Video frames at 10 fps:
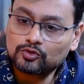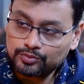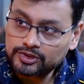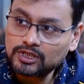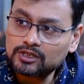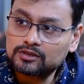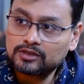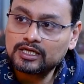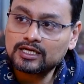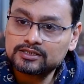অর্পিতা
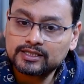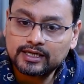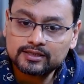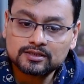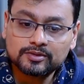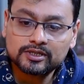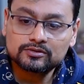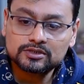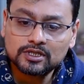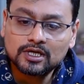লীলার যে ক্যারেক্টার প্লে
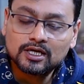করছে